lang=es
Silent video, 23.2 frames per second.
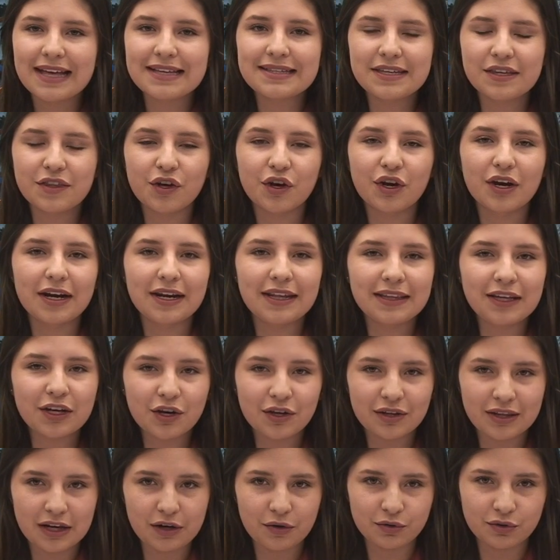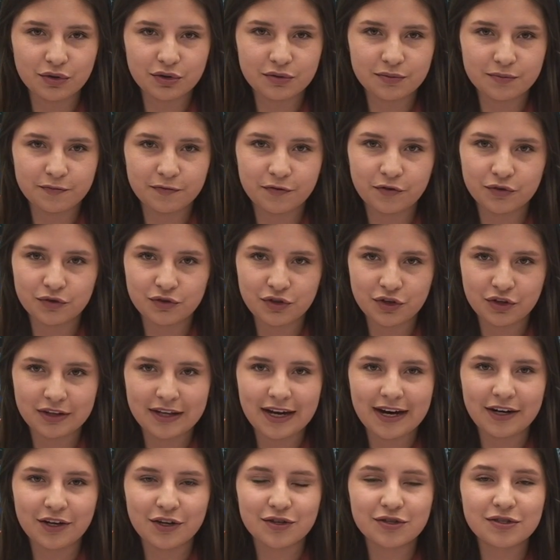ha sido crítico de algunos
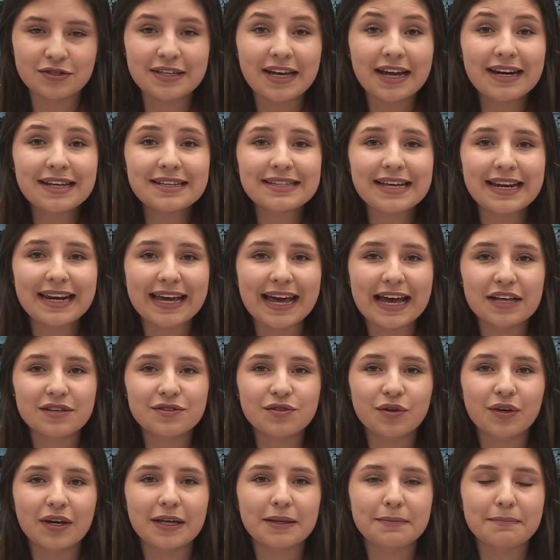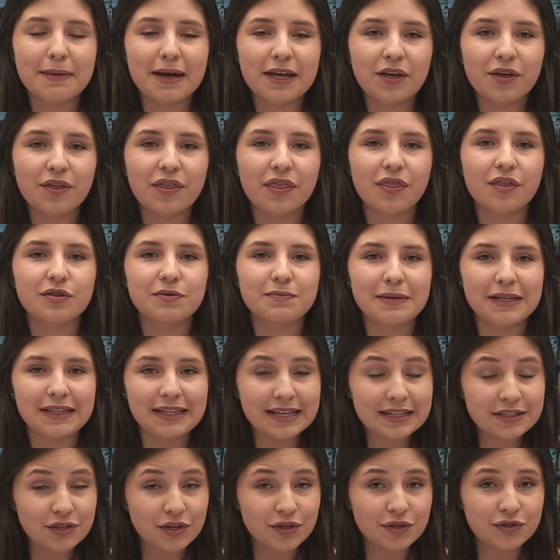funcionarios, tal es el caso que en mayo de
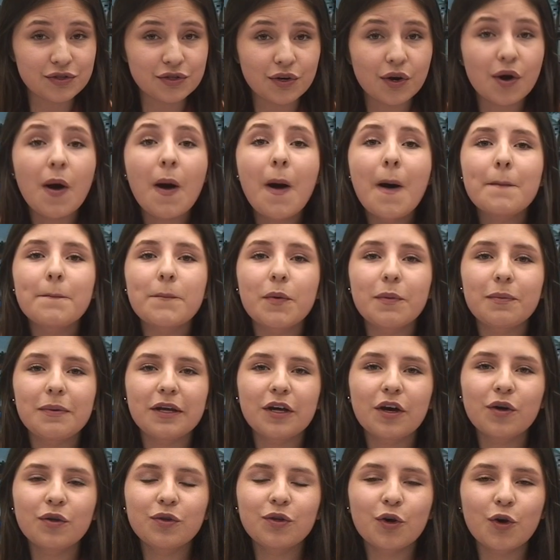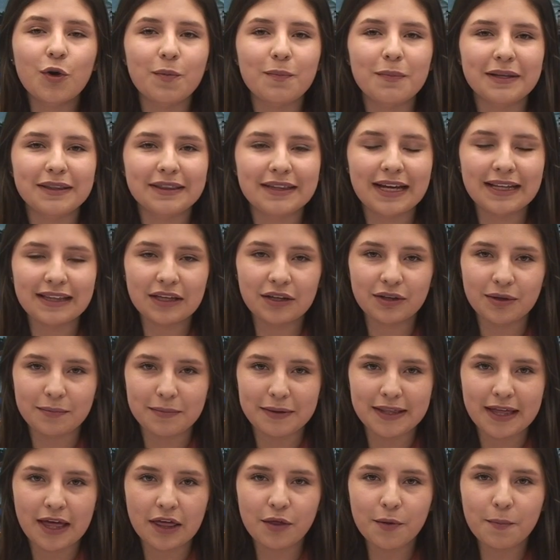2018 publicó un documental
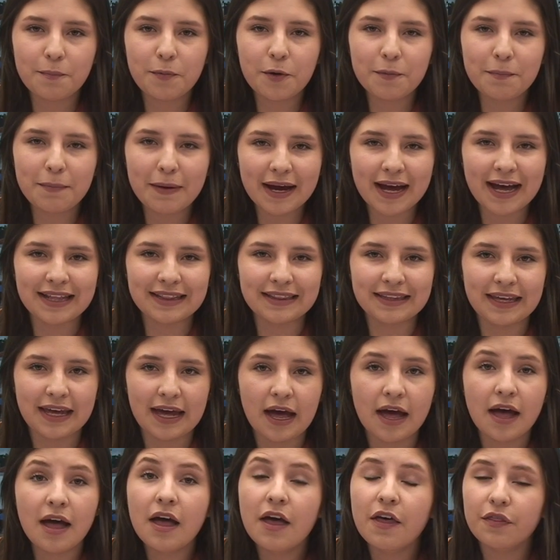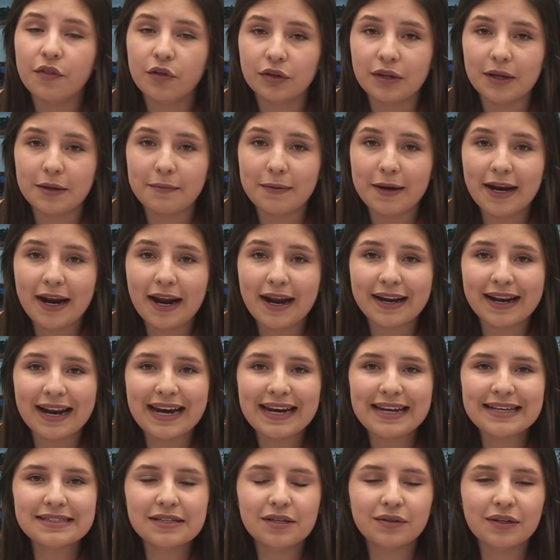denominado Propagandia, donde Vera
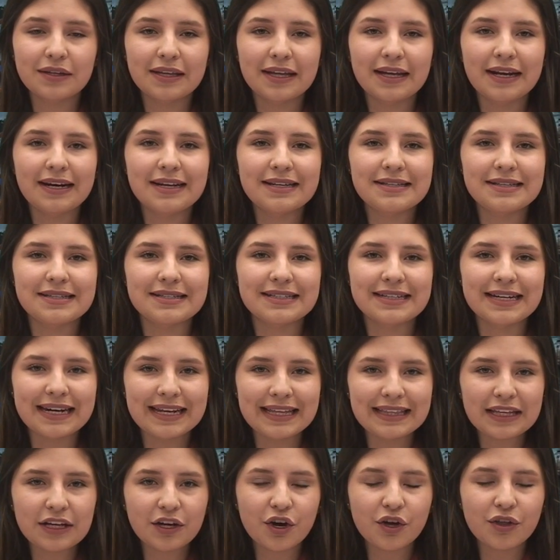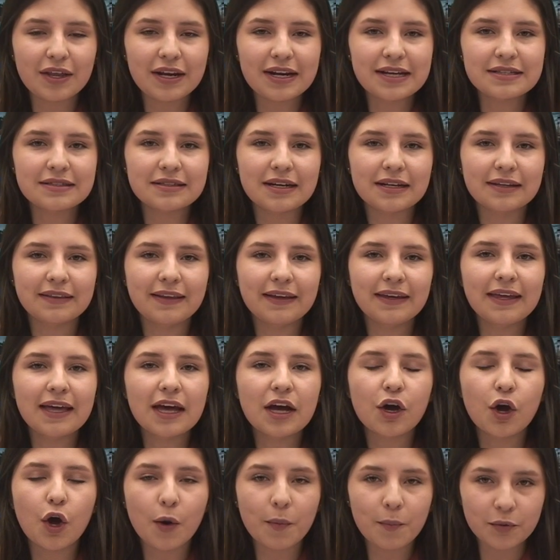realiza un análisis crítico de la
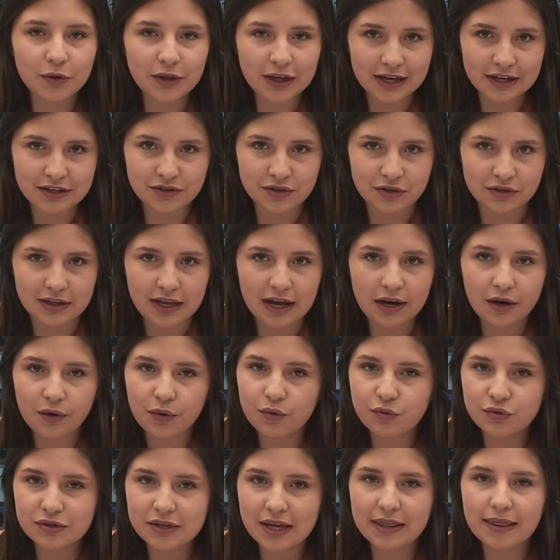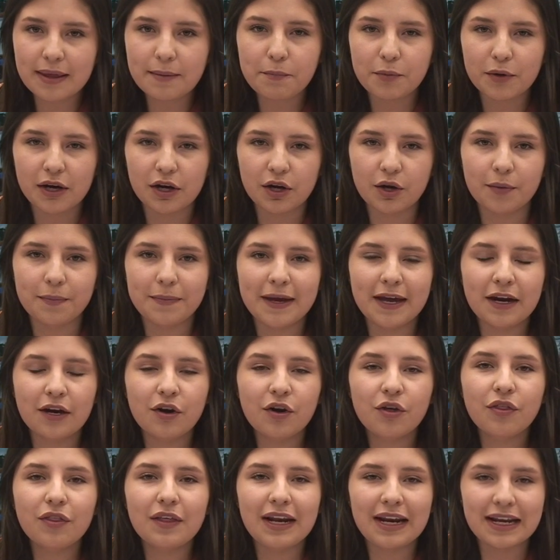estrategia comunicacional usada por el
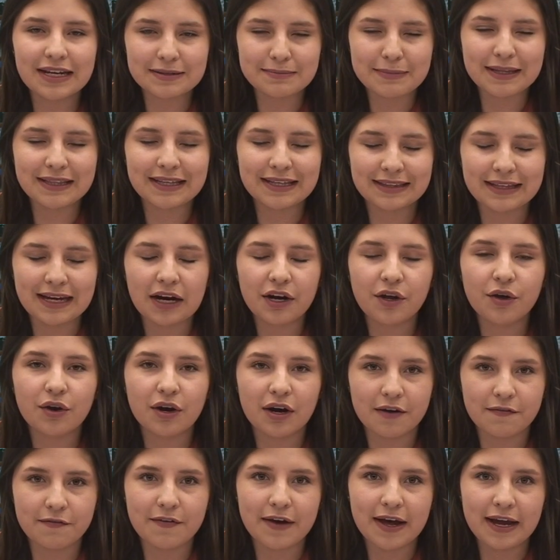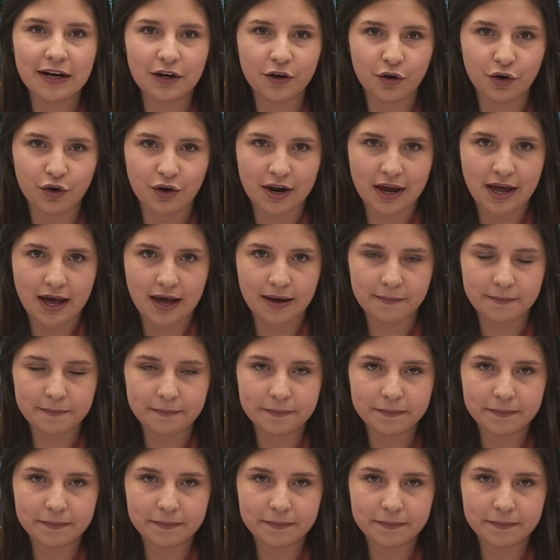gobierno del exmandatario Rafael Correa